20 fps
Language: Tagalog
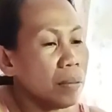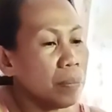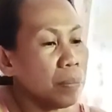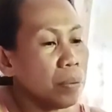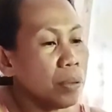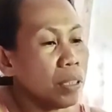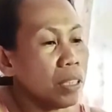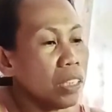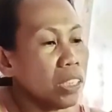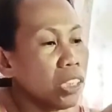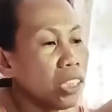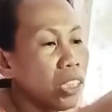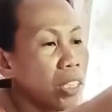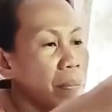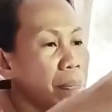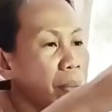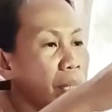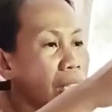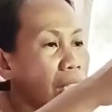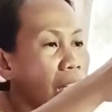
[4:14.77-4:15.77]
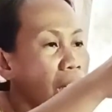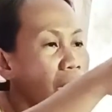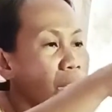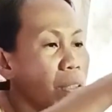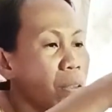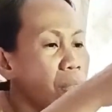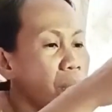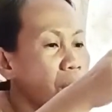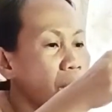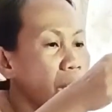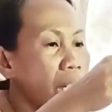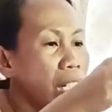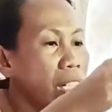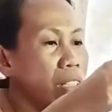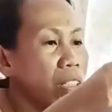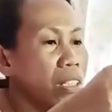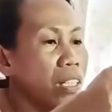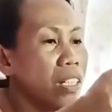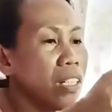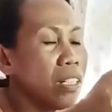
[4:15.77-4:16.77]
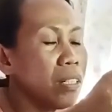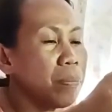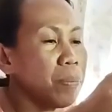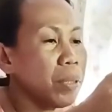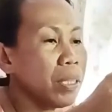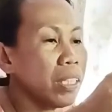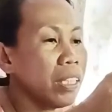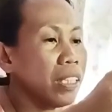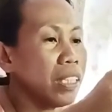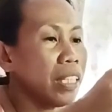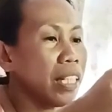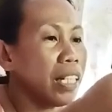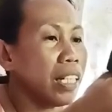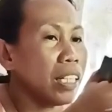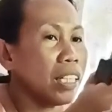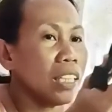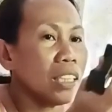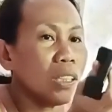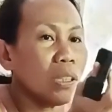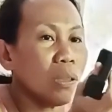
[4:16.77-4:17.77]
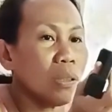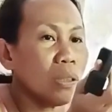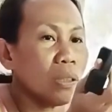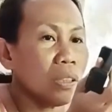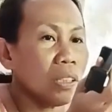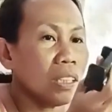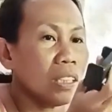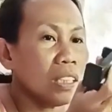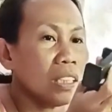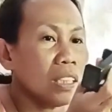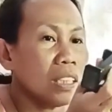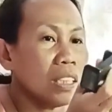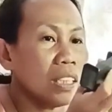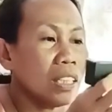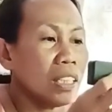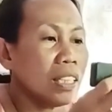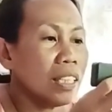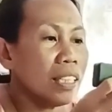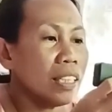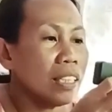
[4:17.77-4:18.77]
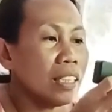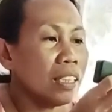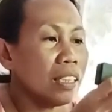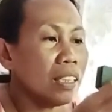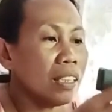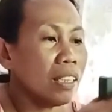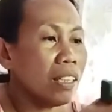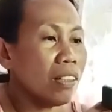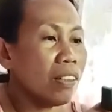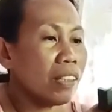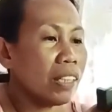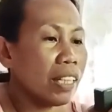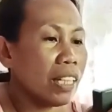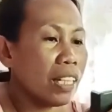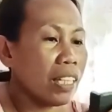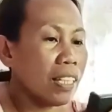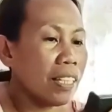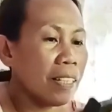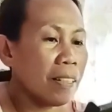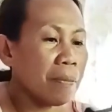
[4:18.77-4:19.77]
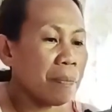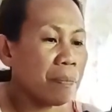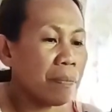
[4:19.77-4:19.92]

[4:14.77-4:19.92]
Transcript: Pwede siya patayo. Oh, pwede din ito. Okay.